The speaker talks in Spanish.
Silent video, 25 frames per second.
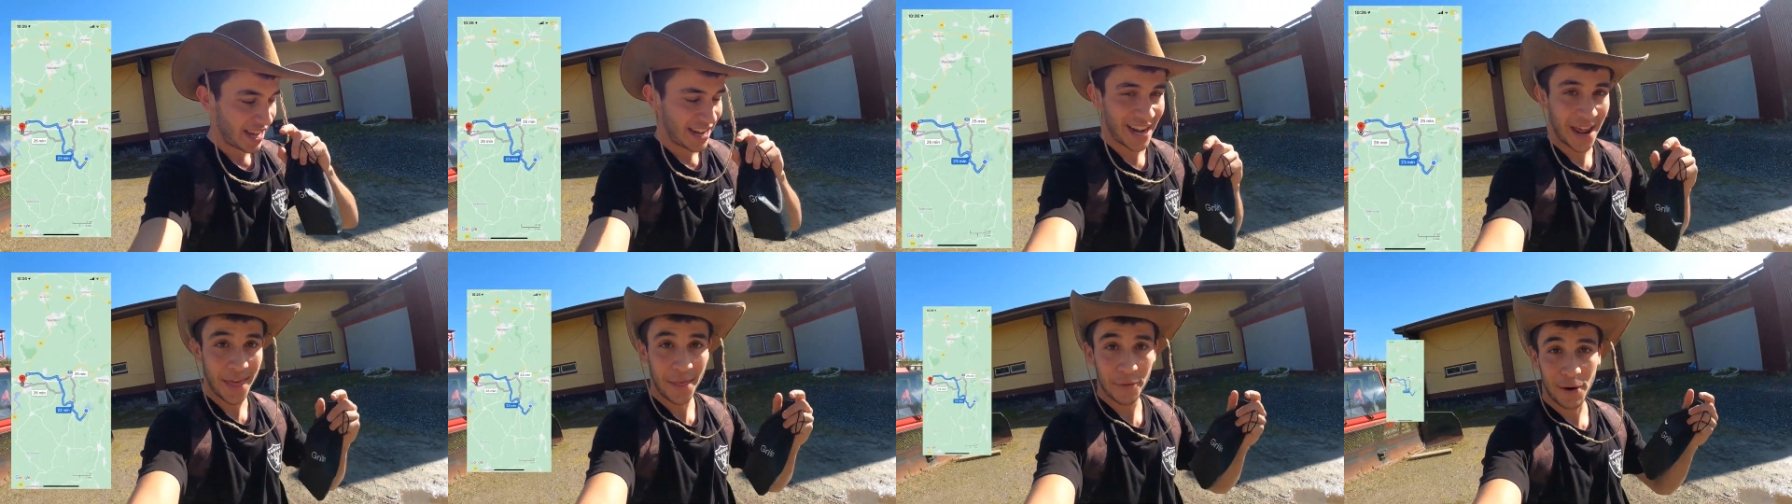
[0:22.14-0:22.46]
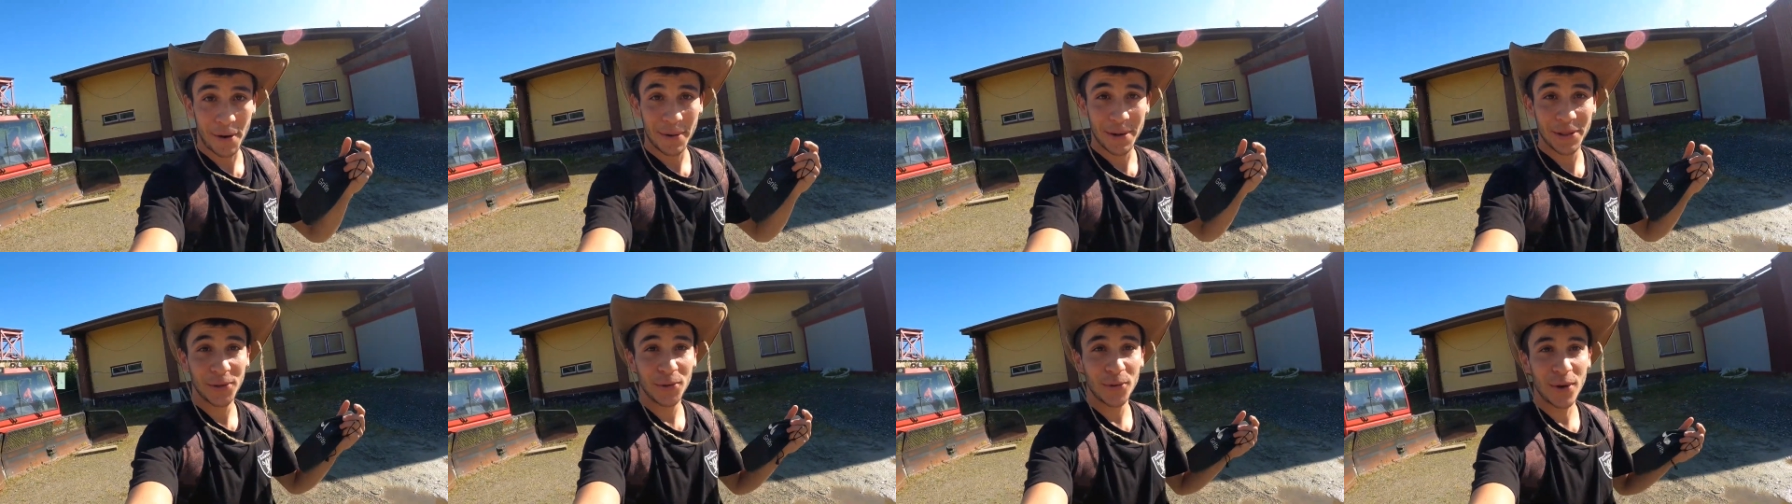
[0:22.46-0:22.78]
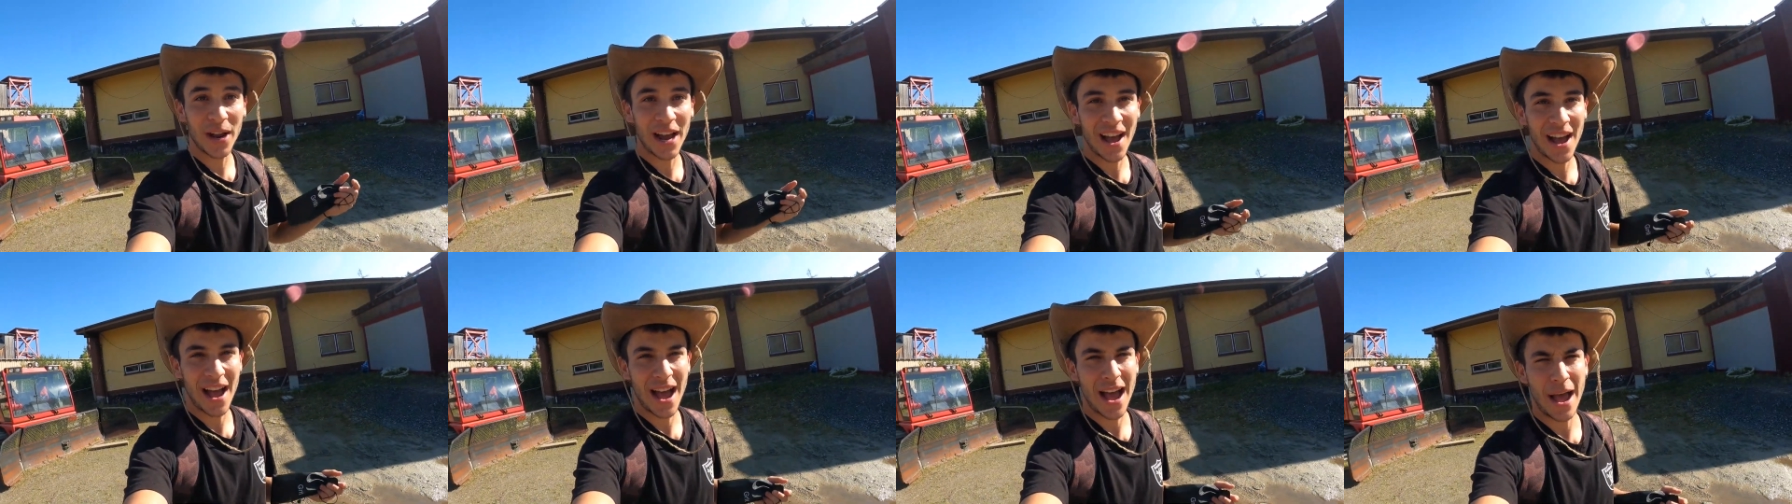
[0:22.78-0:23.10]
nada, una
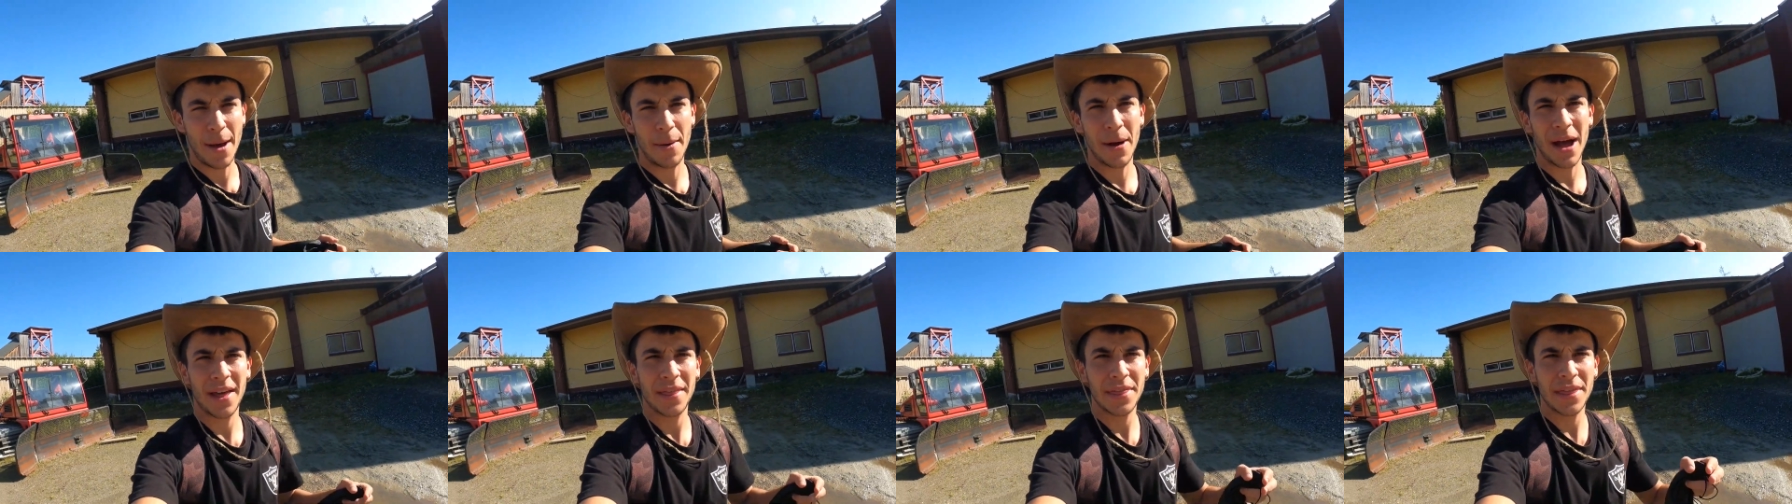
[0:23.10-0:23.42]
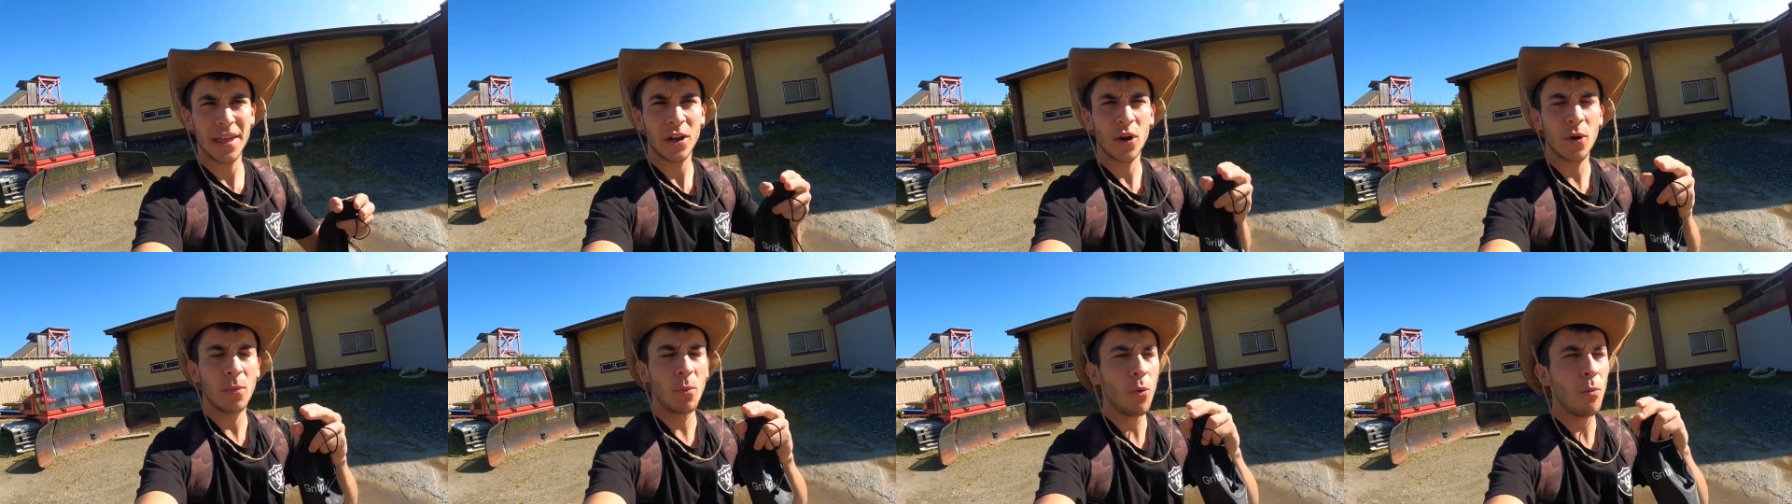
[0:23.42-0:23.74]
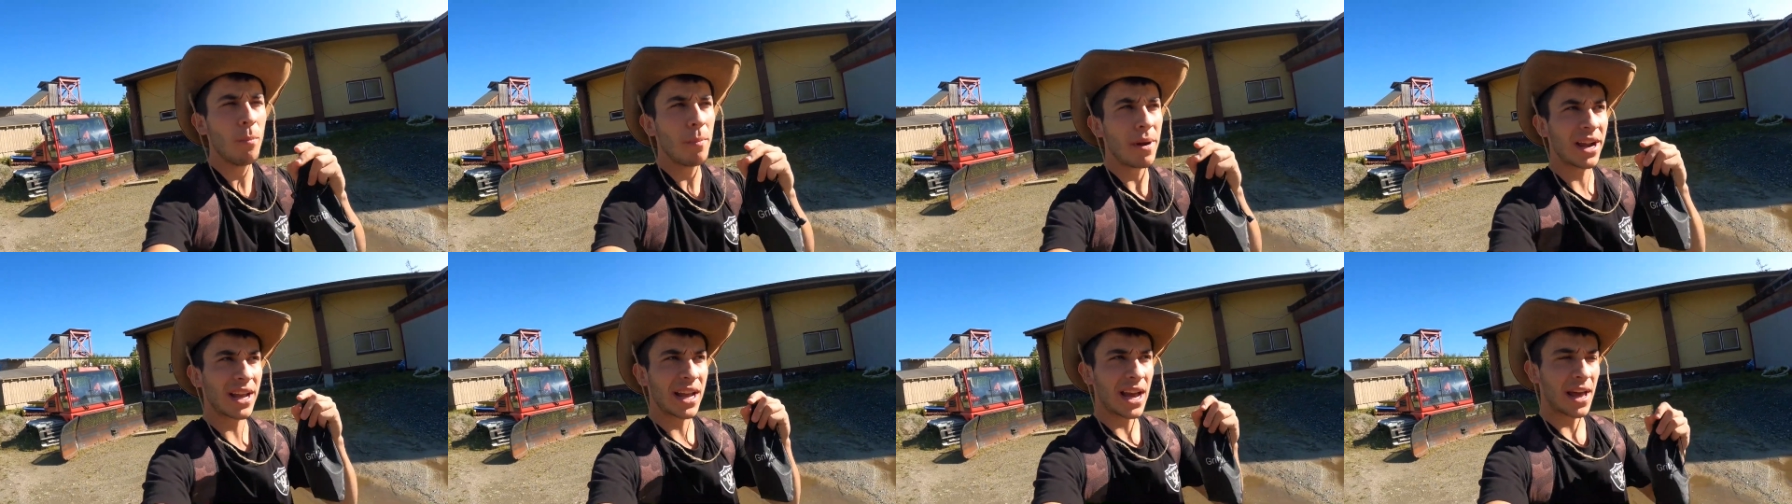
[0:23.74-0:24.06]
aventura. Van a hacer como
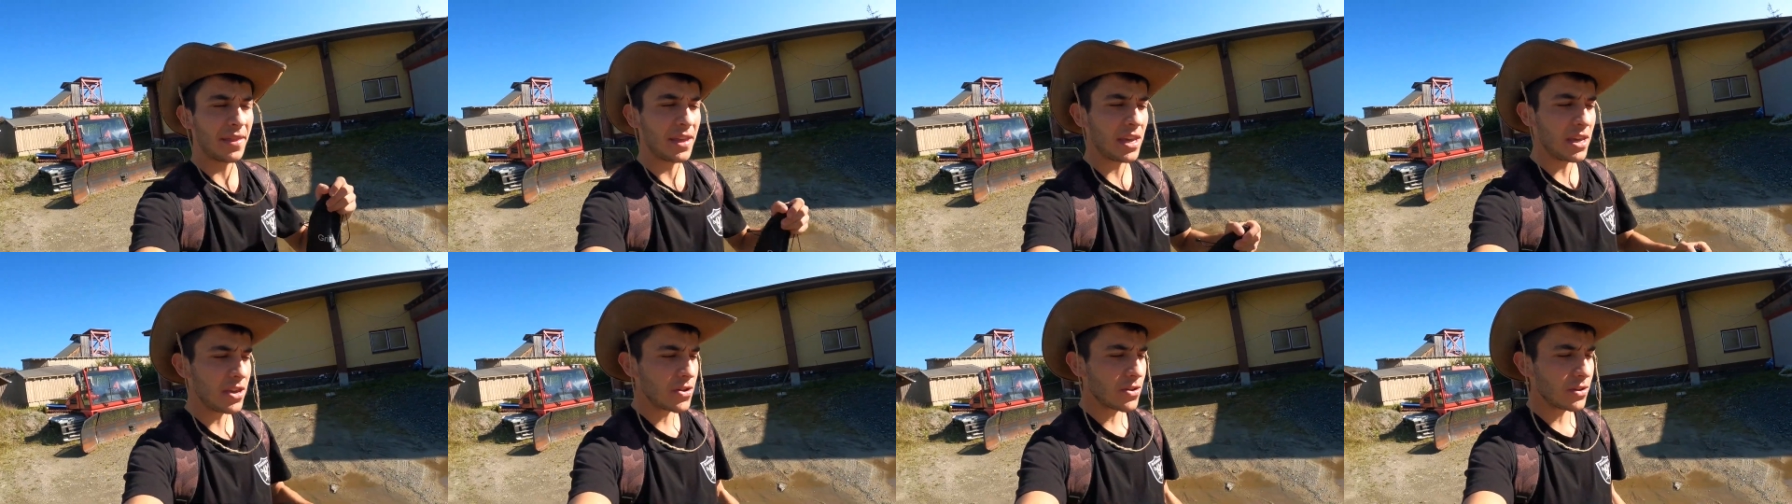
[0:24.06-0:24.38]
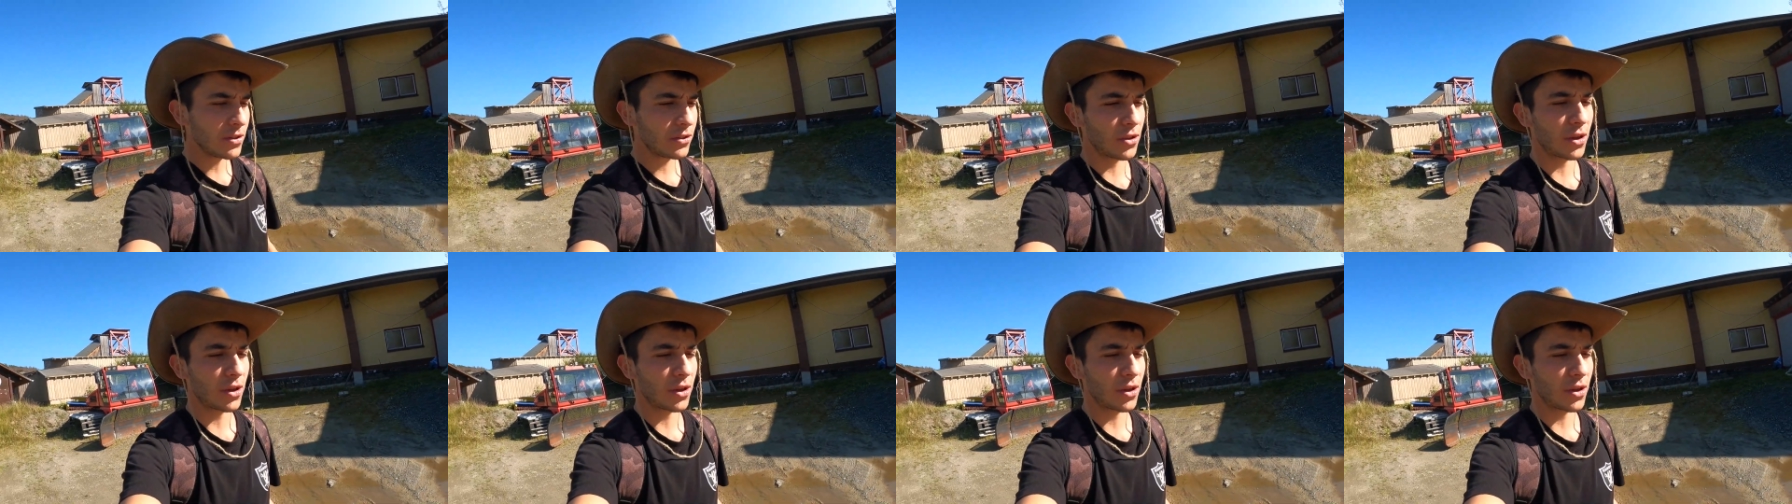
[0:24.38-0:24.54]
un mercadillo,